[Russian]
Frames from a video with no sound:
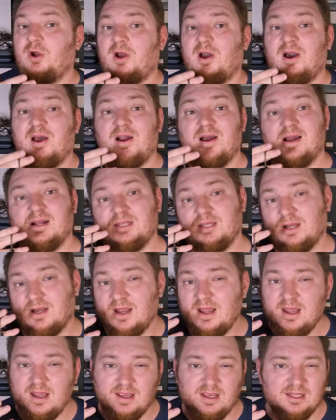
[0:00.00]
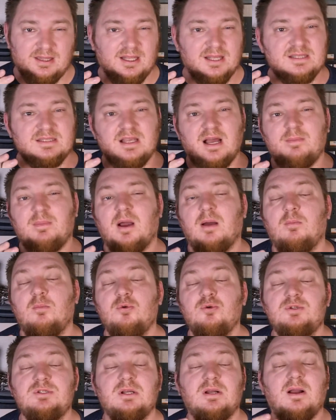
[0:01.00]
характер и та самая
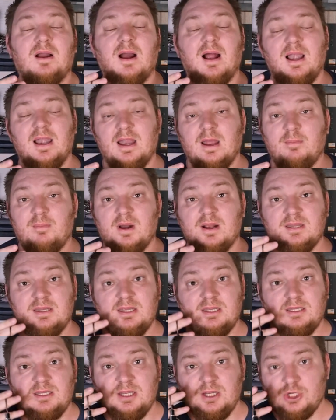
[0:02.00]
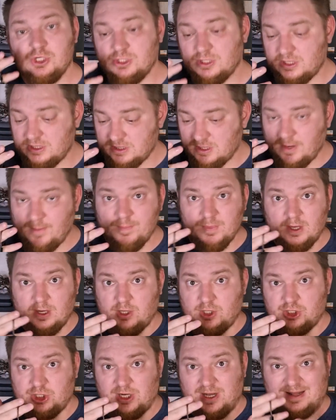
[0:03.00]
музыкальная магнетичность –
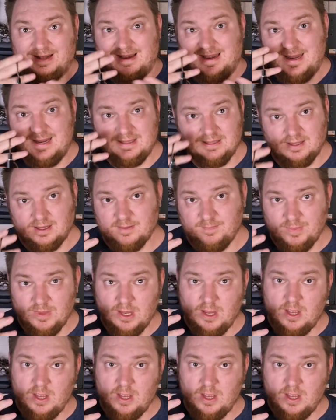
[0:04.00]
к Шанлинг